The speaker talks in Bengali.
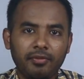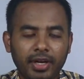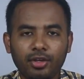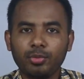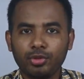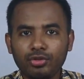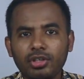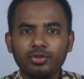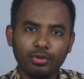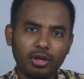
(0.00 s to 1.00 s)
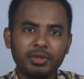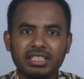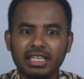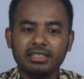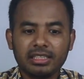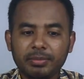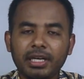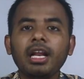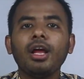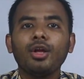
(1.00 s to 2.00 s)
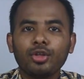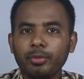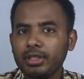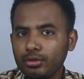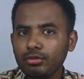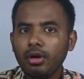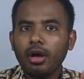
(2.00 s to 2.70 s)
ভ্যান্ডার বোর্ডগুলো আছে ওগুলো আপনি ট্রাই দিতে পারেন তবে একটু